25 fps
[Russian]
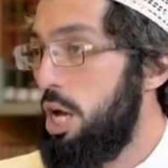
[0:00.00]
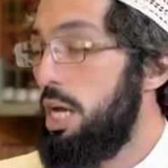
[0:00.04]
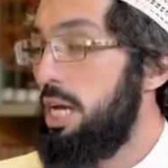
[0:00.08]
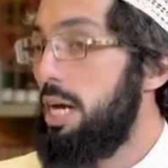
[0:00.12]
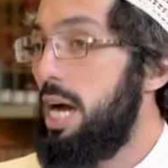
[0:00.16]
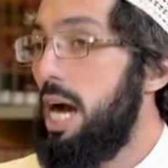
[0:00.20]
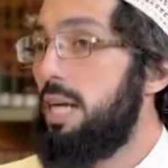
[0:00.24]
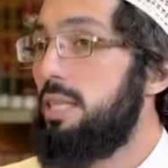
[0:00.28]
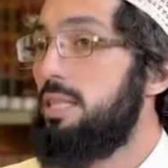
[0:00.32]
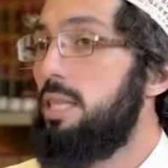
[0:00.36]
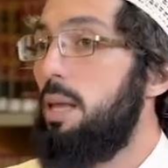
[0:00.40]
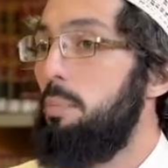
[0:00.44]

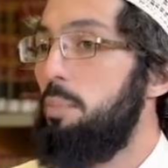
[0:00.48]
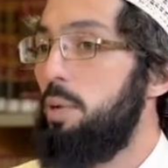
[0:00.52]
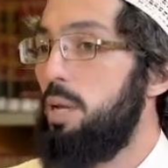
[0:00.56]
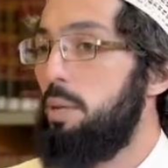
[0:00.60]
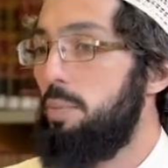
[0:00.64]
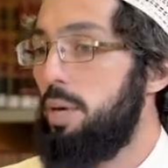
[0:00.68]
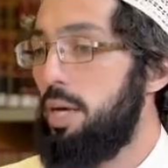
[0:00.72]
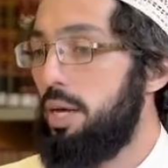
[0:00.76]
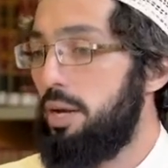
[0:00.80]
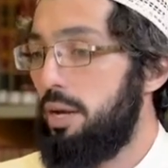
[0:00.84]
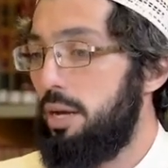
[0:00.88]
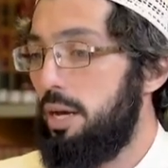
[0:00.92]
Как,
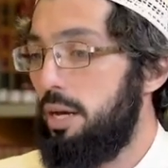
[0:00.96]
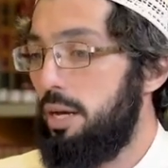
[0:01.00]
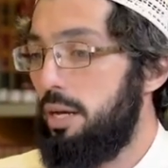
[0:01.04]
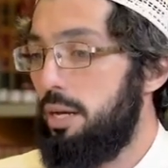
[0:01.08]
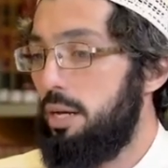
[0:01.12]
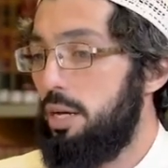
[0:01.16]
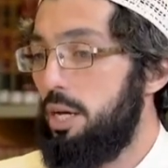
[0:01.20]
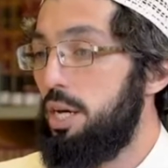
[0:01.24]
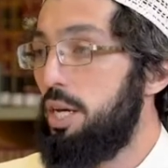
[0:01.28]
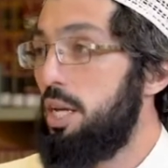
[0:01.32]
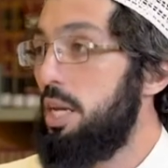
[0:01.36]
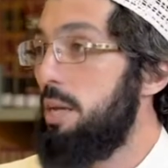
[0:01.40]
например,
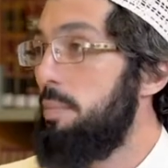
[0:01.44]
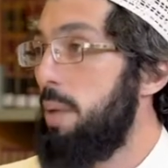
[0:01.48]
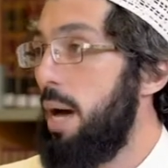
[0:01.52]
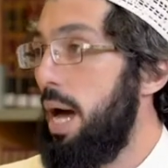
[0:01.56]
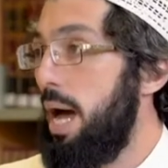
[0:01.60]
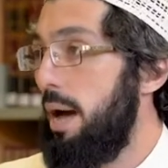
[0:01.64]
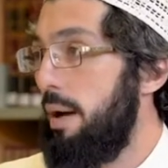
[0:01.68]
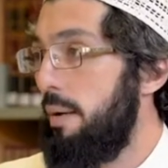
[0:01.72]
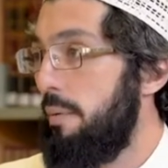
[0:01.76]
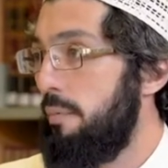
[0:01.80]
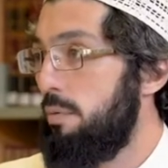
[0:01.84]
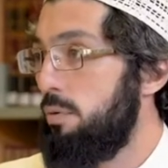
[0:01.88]

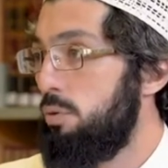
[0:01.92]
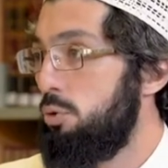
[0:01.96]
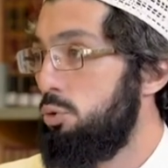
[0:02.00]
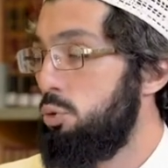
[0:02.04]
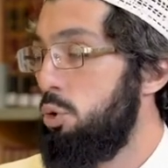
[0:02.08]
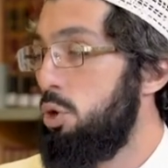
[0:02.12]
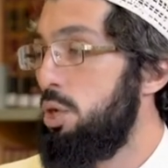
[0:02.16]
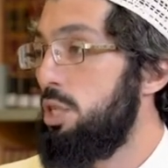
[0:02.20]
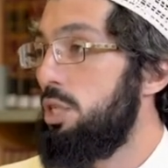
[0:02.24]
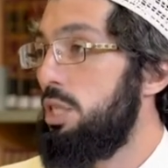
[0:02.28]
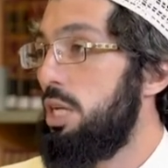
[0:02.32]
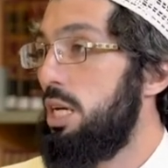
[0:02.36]
риба,
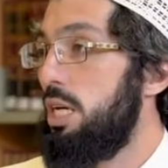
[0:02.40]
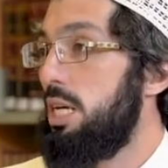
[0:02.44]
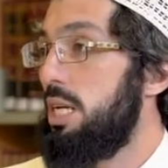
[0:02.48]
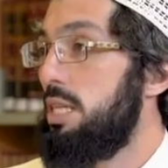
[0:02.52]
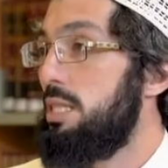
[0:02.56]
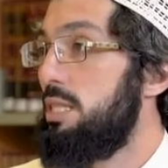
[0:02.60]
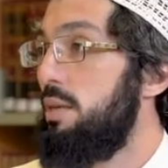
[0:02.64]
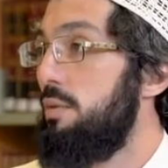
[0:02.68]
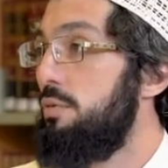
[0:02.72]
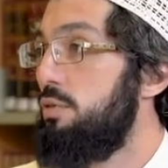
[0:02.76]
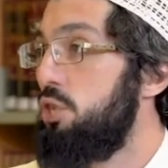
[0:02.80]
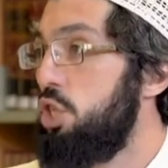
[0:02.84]
то есть
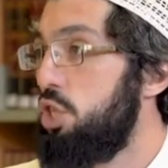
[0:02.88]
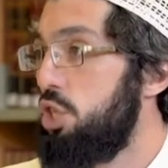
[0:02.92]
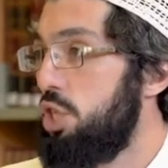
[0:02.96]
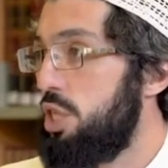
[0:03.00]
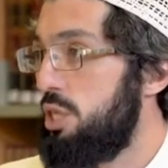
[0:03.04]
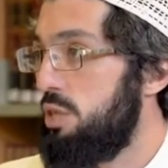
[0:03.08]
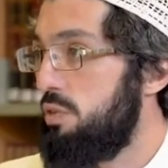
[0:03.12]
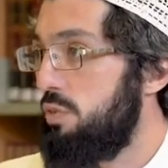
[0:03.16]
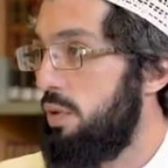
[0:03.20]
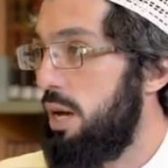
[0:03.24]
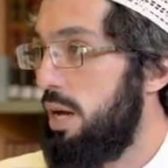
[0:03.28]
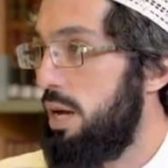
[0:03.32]

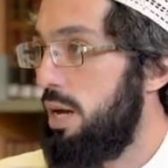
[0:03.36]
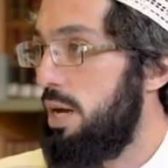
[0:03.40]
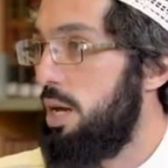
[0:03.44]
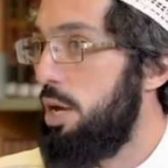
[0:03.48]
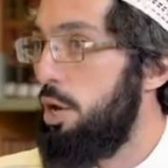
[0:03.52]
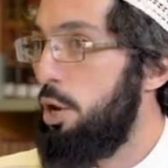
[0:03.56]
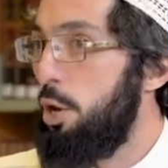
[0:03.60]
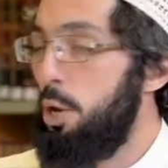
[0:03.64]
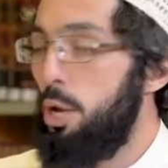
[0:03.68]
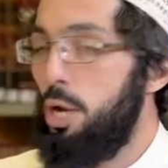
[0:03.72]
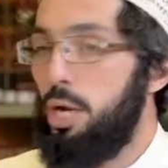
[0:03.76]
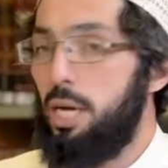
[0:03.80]
ростовщичество.
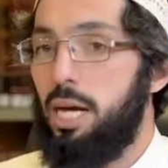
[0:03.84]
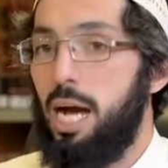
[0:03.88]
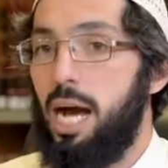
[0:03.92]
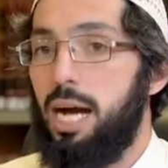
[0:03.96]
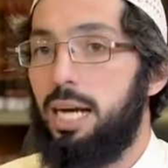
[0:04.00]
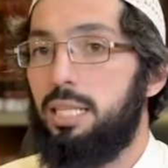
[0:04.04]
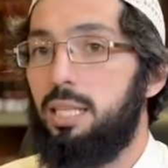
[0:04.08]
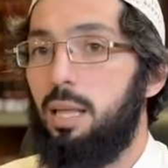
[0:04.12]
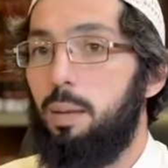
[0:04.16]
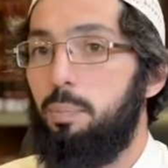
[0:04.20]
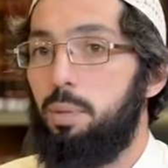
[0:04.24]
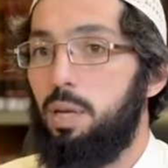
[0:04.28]

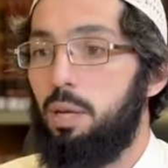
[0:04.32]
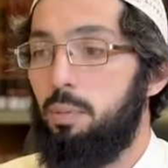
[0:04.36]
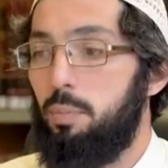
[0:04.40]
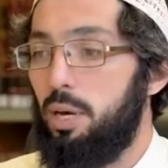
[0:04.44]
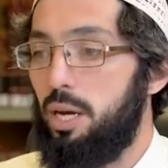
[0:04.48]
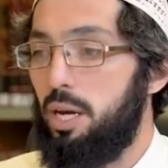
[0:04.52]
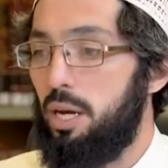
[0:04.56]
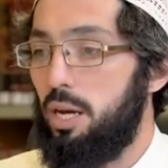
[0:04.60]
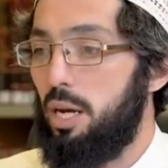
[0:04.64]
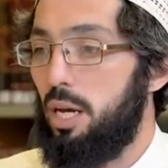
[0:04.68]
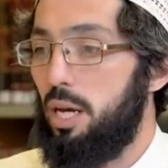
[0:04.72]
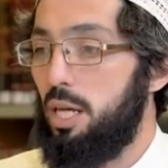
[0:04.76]
Как,
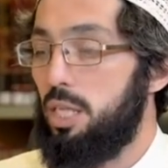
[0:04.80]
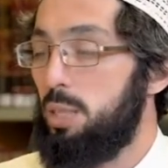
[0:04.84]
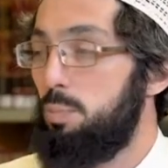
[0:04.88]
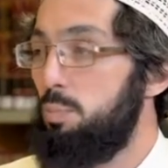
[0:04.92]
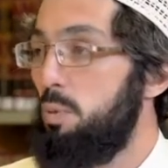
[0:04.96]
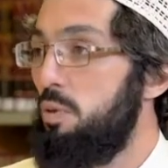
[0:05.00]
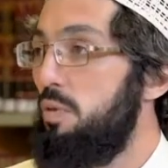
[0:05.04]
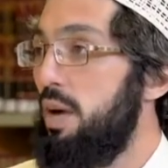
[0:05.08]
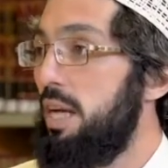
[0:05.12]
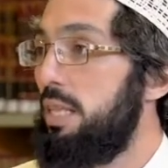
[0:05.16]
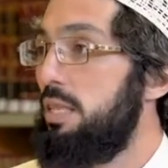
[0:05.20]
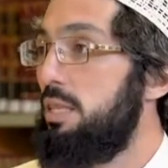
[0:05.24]
например,
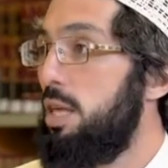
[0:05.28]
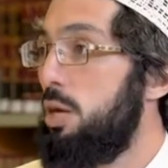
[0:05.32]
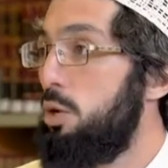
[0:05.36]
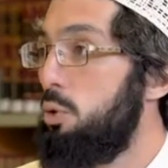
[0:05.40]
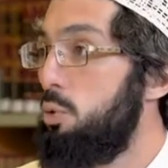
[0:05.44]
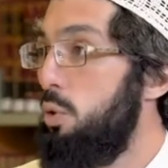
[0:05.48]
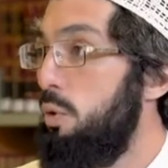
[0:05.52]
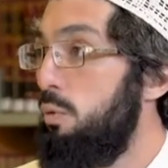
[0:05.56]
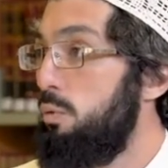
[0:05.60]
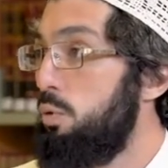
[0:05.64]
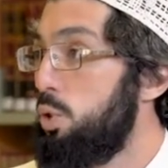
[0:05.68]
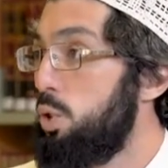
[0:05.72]
сбивать
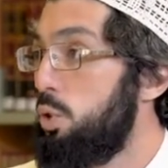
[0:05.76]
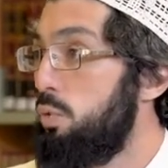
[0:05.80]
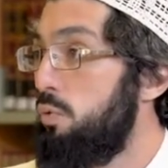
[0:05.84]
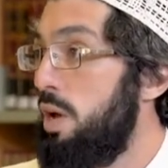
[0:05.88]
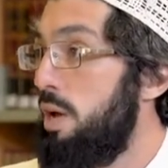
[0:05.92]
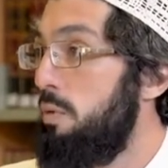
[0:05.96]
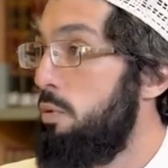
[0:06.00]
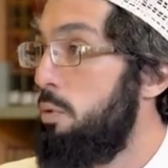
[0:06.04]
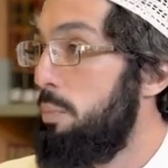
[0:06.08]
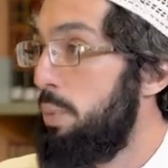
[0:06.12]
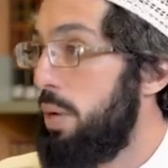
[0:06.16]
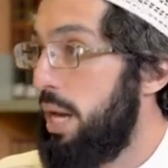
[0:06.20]
торговлю
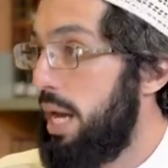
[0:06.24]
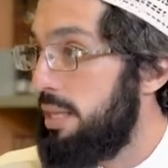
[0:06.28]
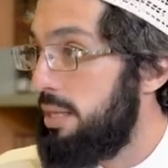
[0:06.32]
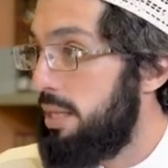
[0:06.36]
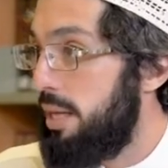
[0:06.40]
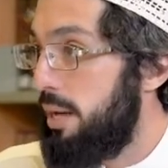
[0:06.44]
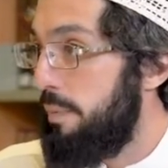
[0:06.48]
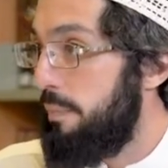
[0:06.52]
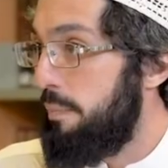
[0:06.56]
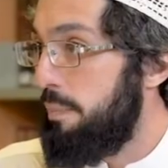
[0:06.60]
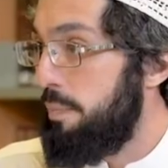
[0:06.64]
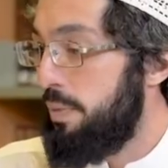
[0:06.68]
своего
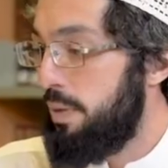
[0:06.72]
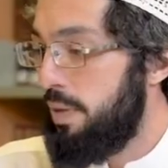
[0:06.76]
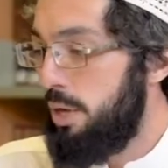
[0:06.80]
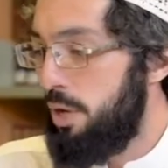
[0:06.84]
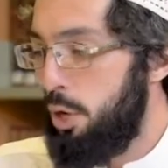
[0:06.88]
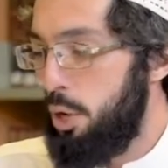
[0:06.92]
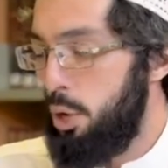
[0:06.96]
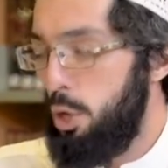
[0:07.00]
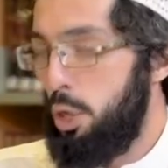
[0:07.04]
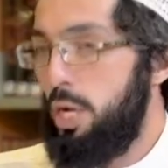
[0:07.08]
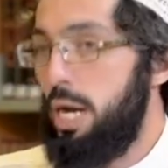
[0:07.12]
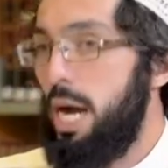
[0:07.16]
брата.
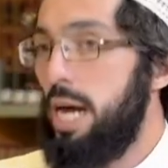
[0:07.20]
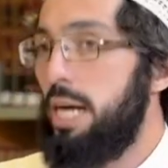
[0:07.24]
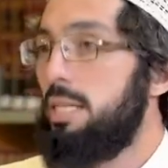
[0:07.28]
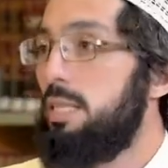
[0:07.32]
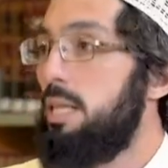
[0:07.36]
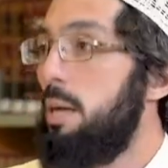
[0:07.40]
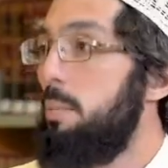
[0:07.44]
Как,